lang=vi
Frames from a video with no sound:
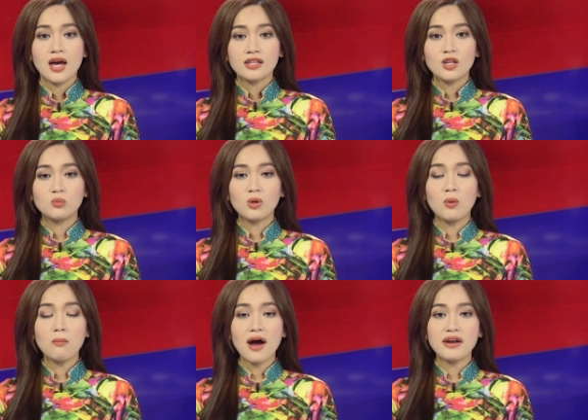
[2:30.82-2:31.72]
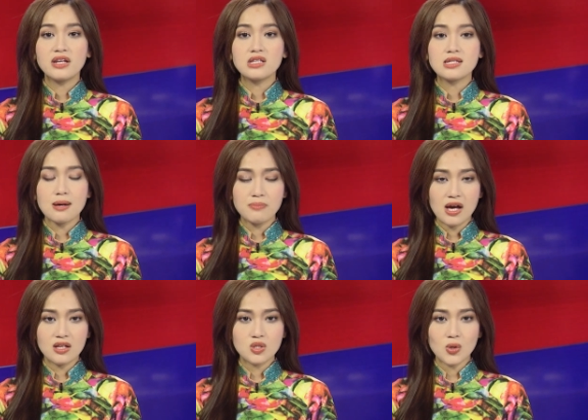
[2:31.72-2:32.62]
Tổng thống Biden sắp
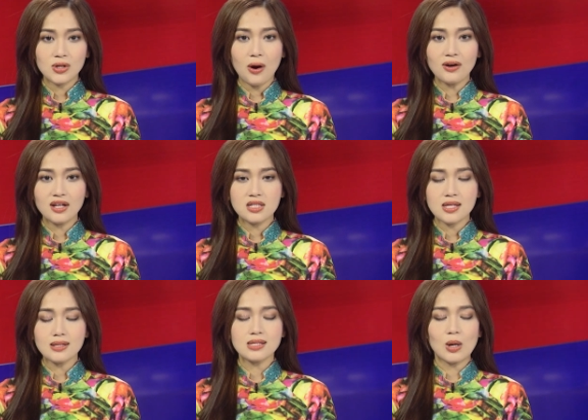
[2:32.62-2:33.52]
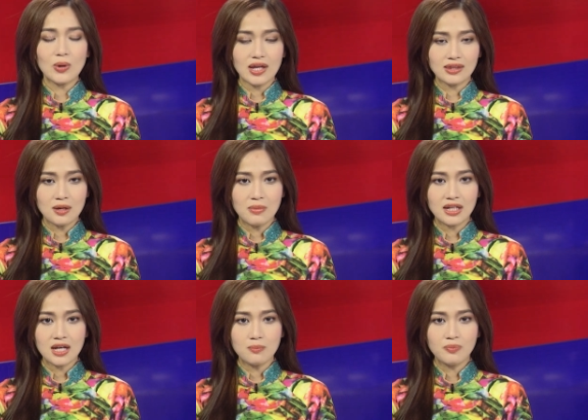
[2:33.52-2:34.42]
đề xuất gói ngân sách 6.000 tỷ Mỹ
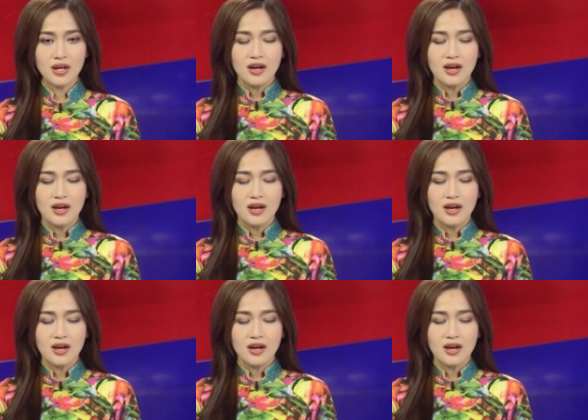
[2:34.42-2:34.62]
Kim.